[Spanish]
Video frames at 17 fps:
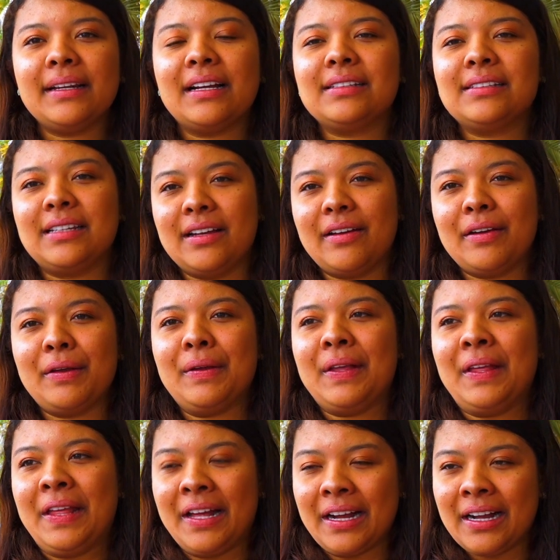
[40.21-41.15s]
nací y
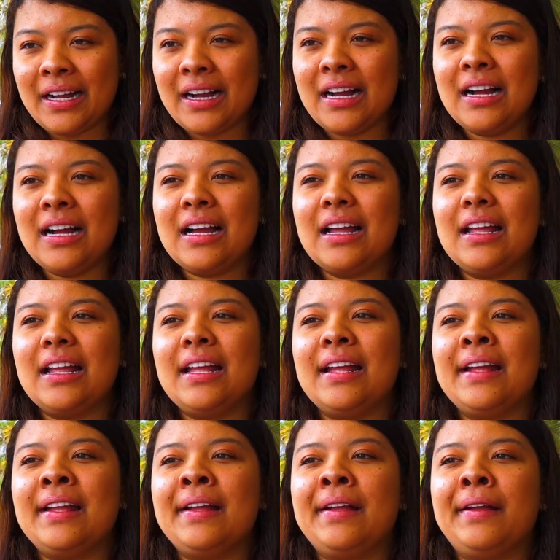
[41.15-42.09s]
de acá.
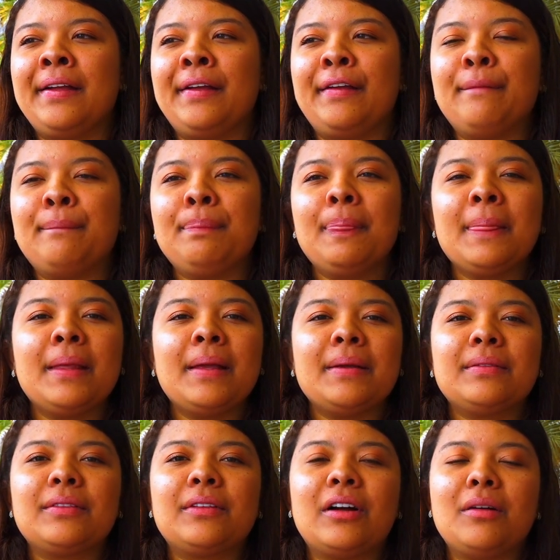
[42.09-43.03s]
Eh,
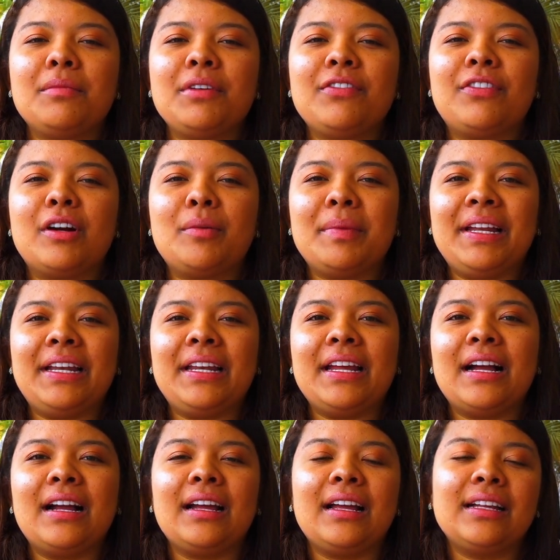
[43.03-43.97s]
toda mi
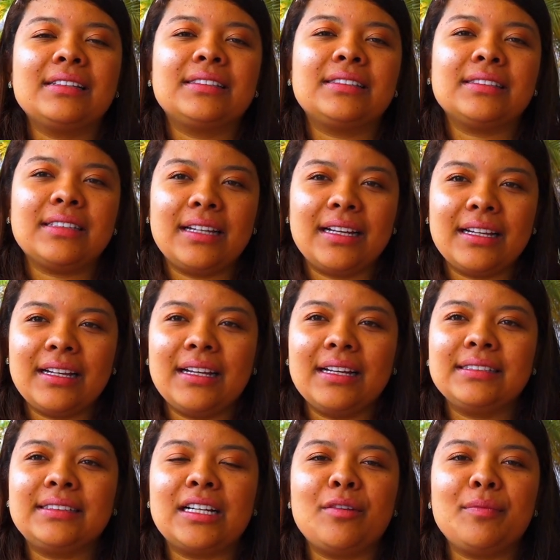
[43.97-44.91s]
familia es
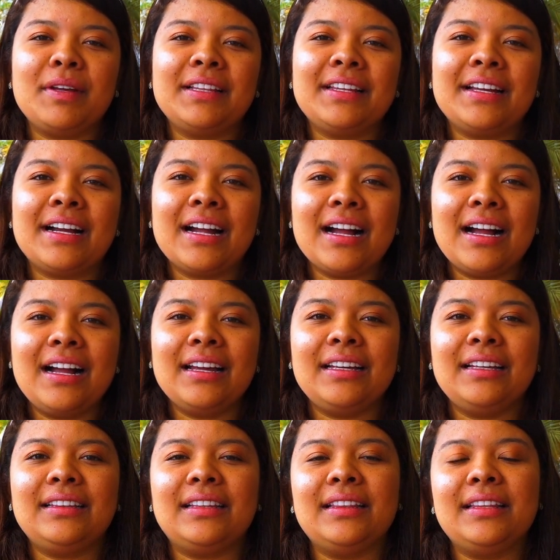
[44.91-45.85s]
es también de acá
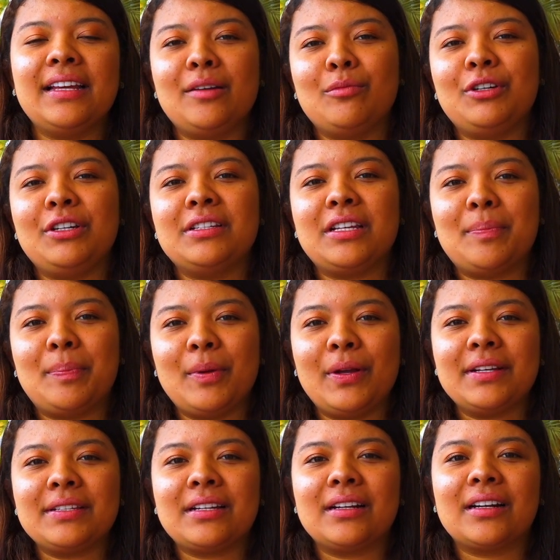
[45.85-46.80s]
y del
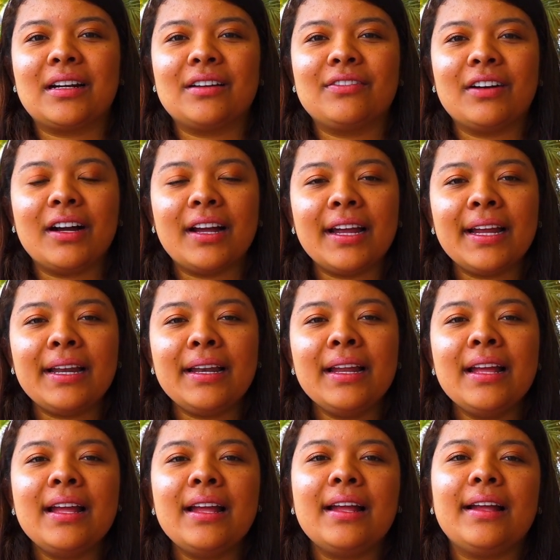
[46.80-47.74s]
municipio de San Rafael.
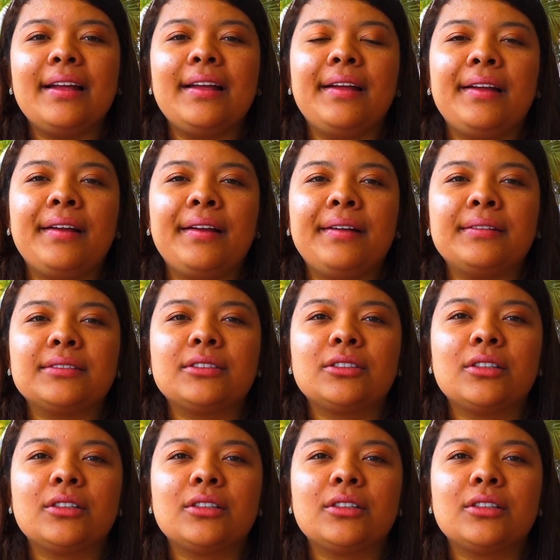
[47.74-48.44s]
Eh,